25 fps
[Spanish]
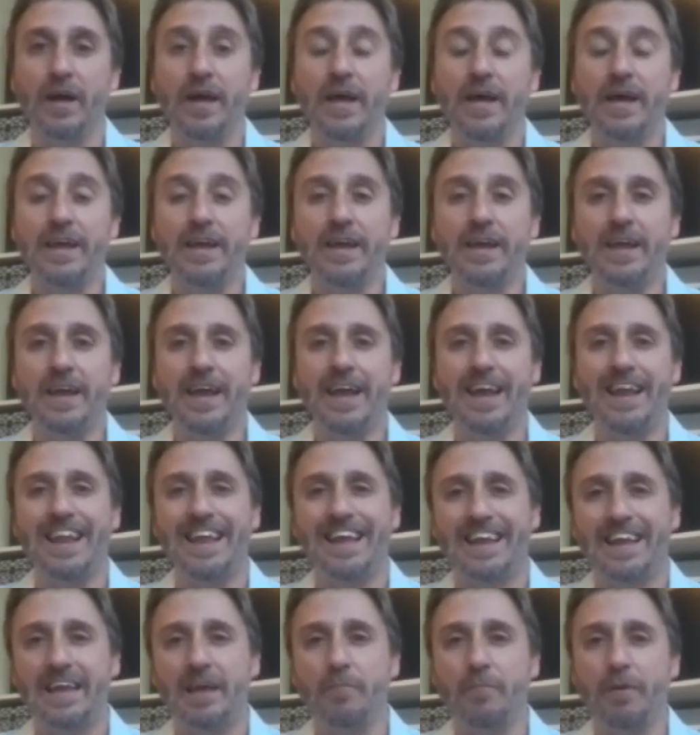y el
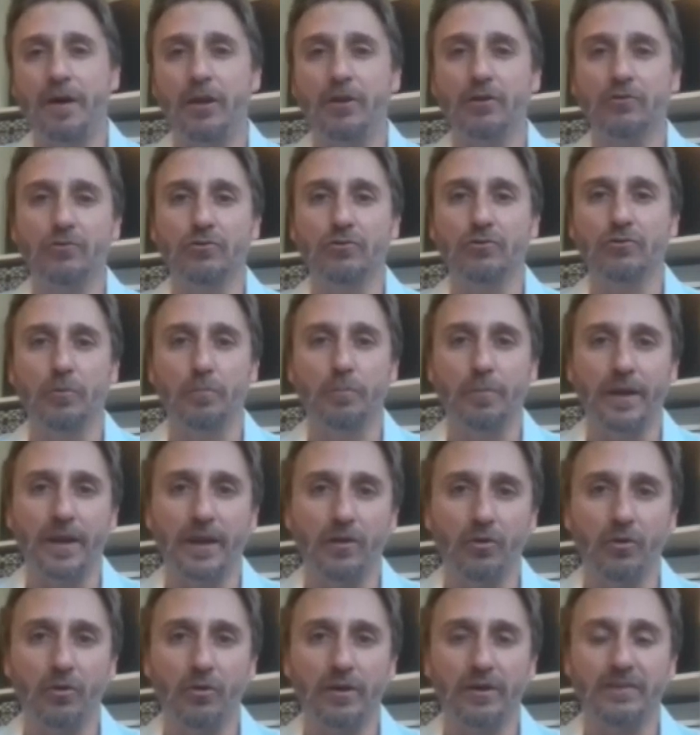esquema de los
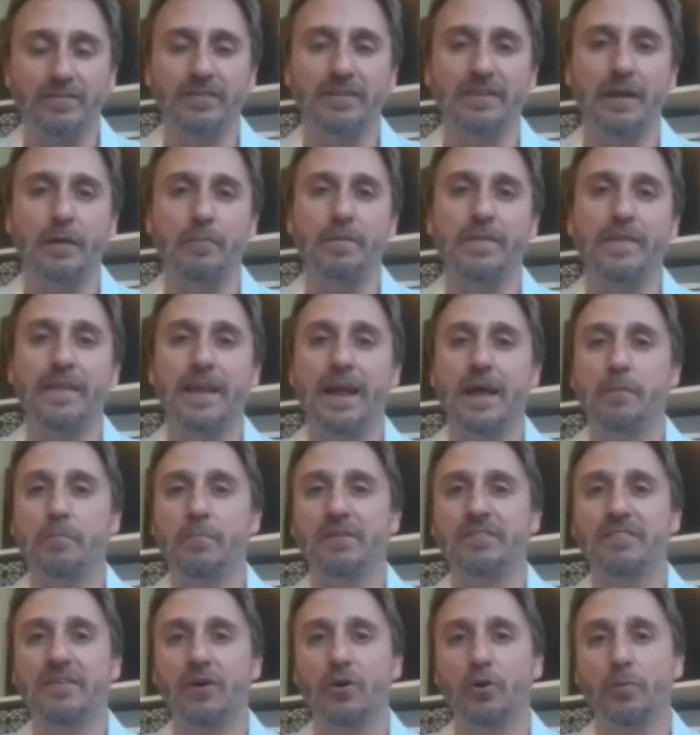operadores y también de las
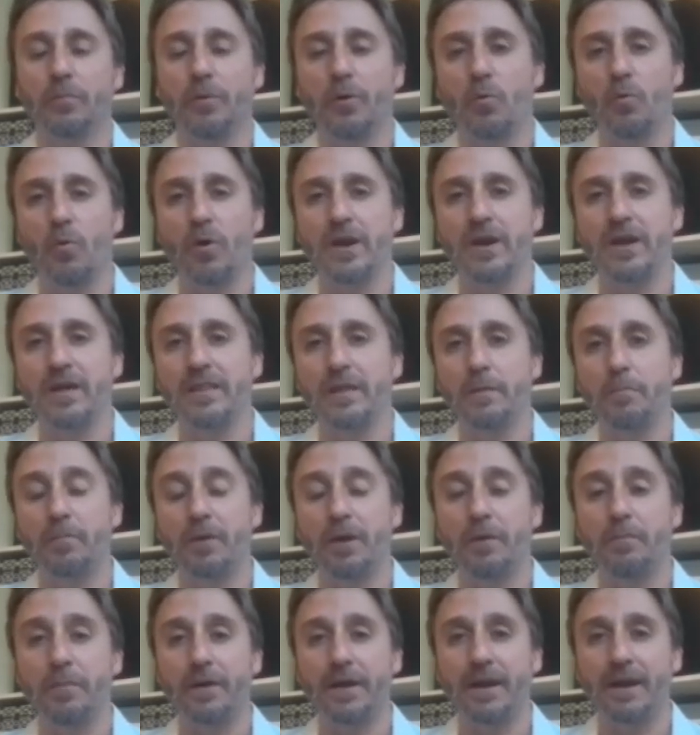empresas agropecuarias es de
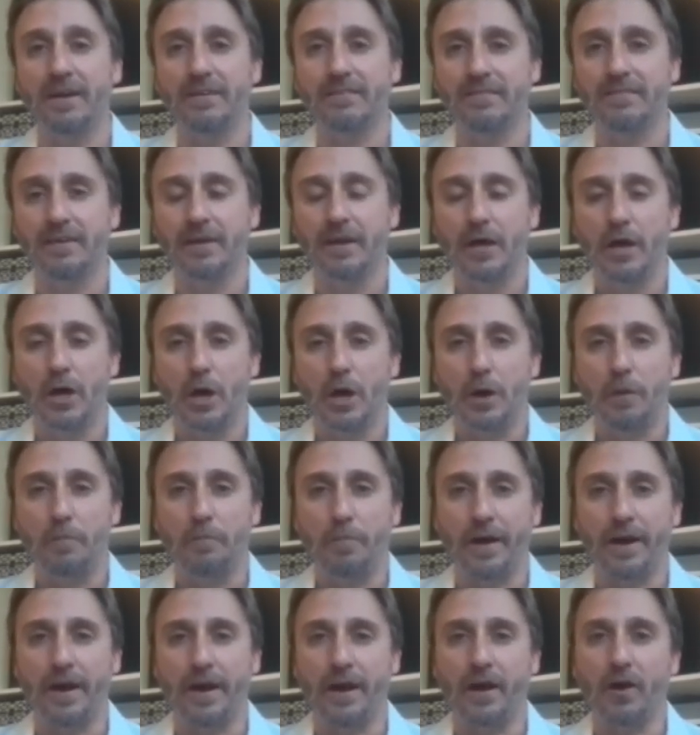prepararse
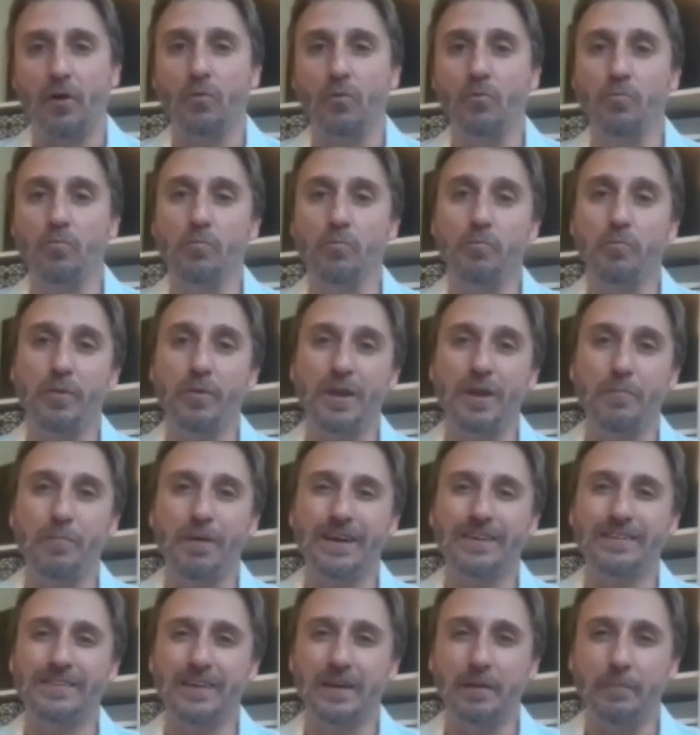para un
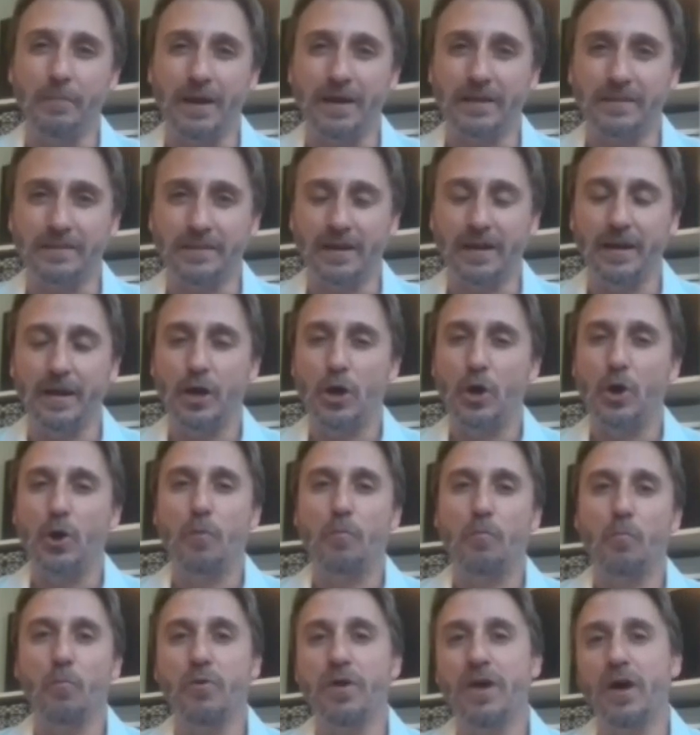primer trimestre
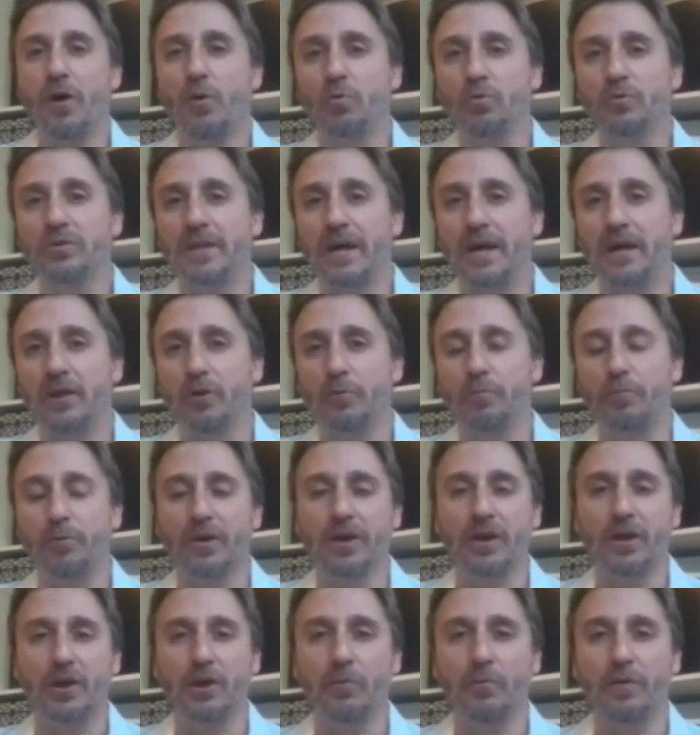muy ajustado
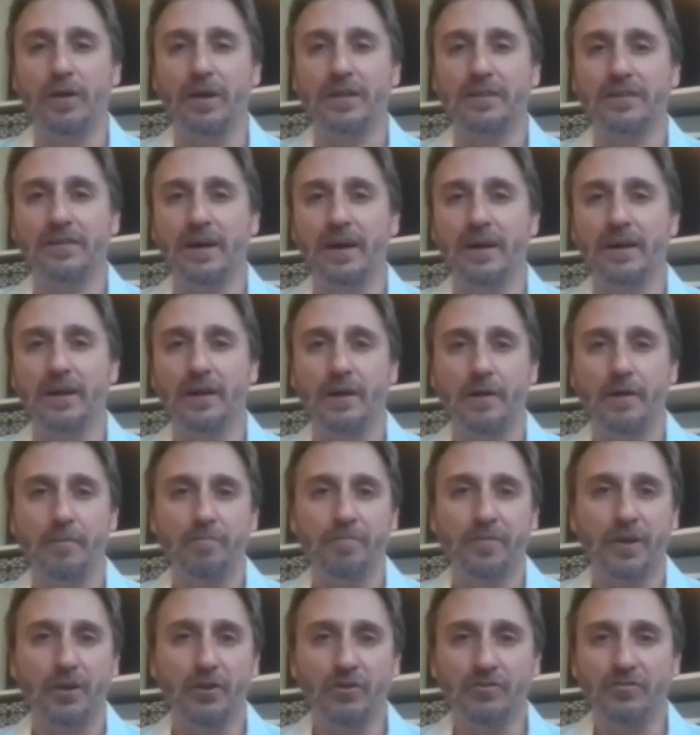porque no van a estar
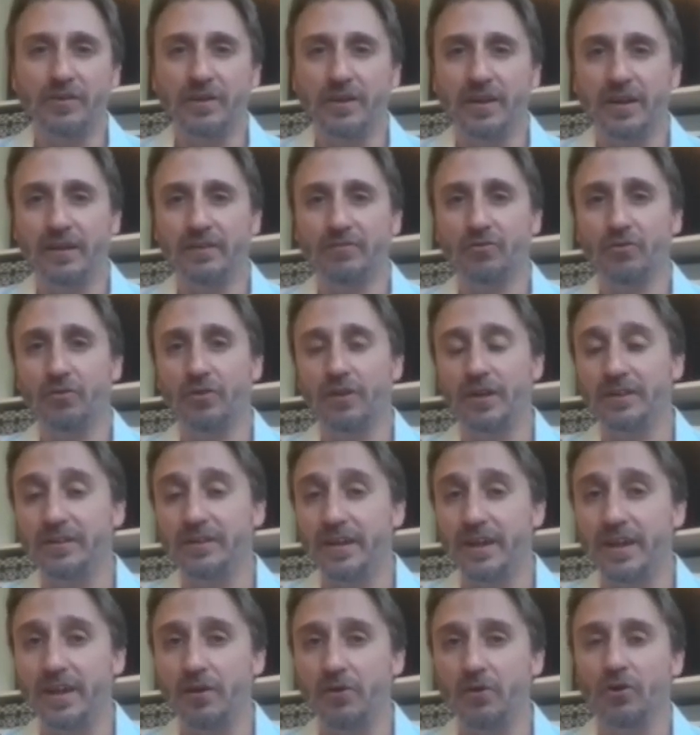los ingresos del
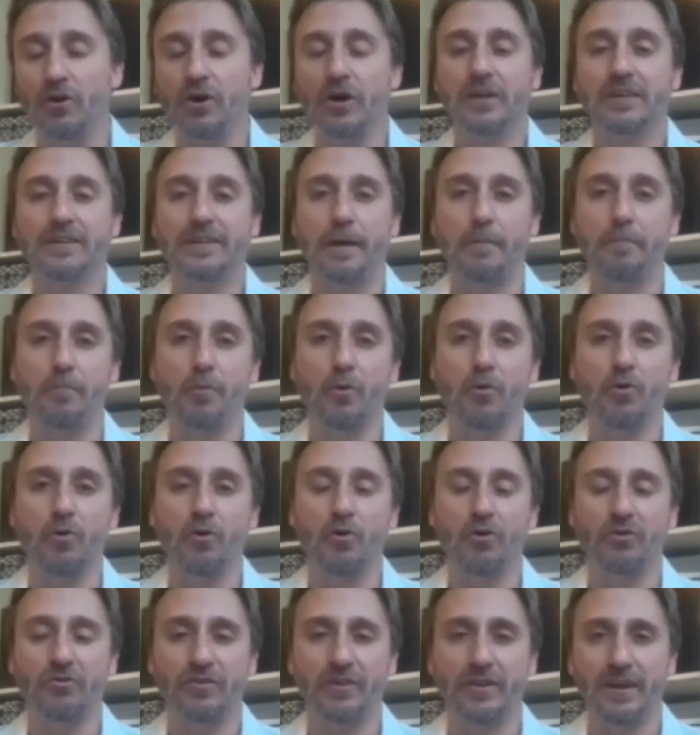trigo, tampoco
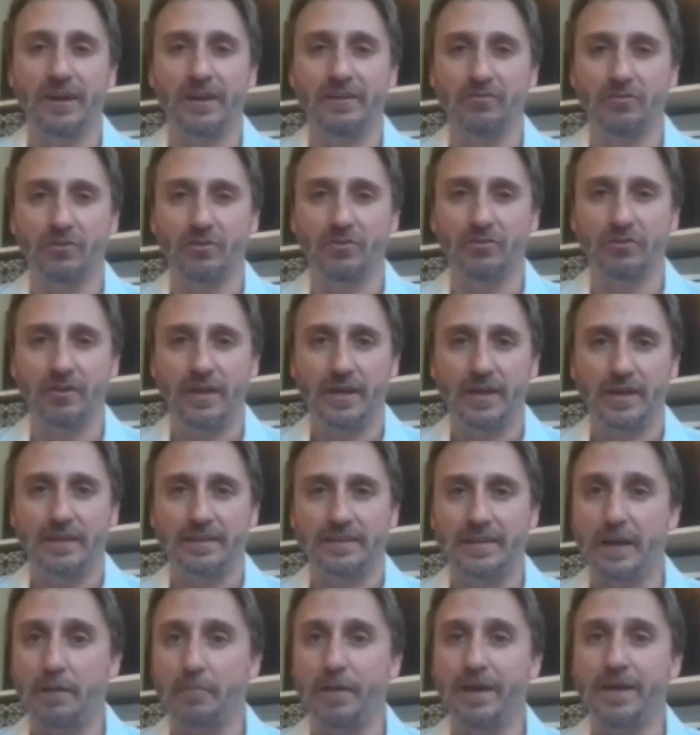los ingresos
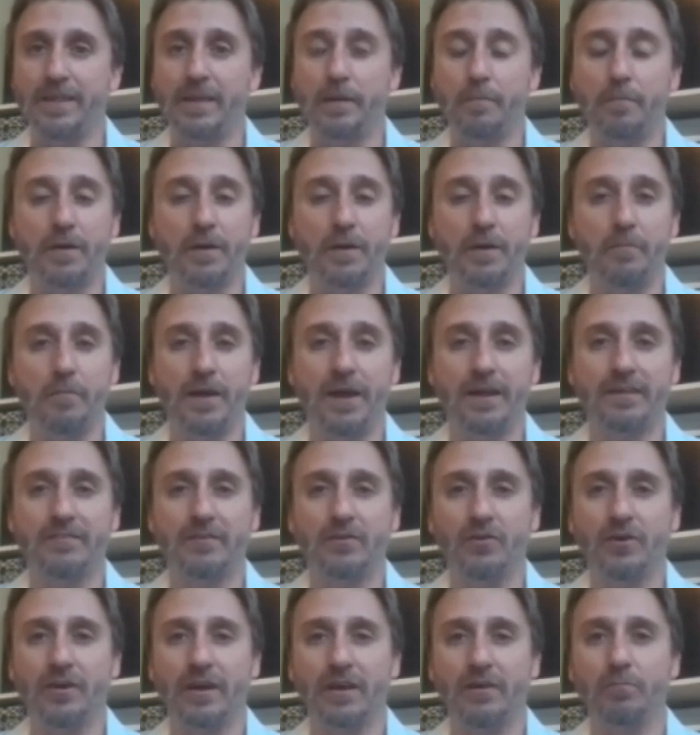del maíz de primera,
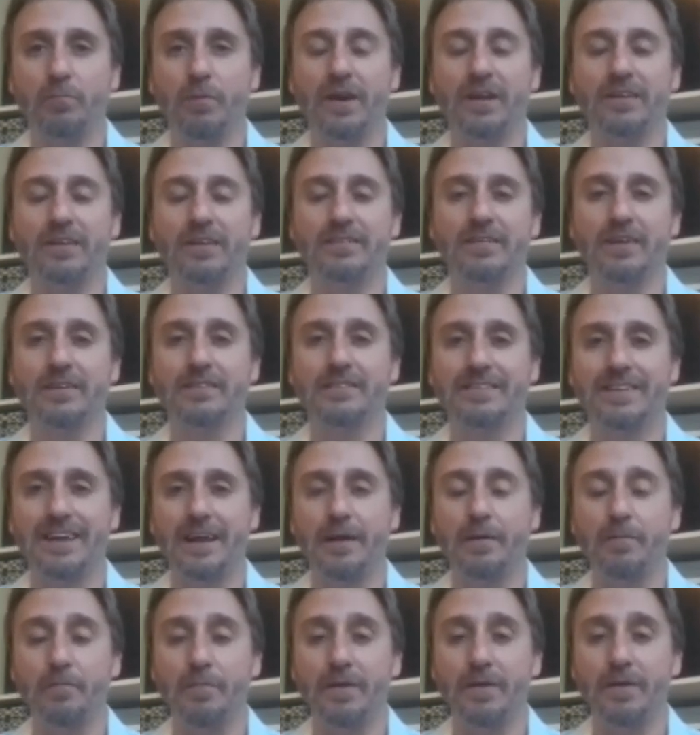sino que van a ser
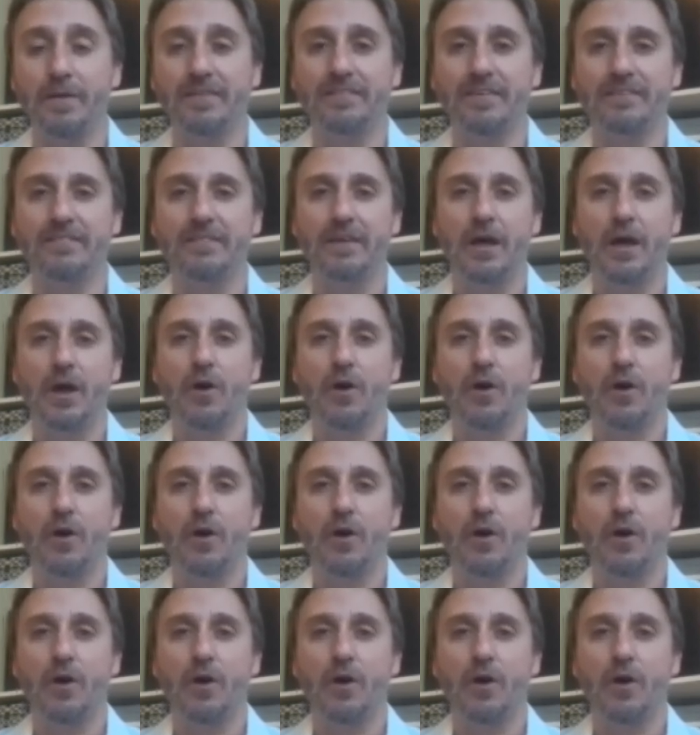tres meses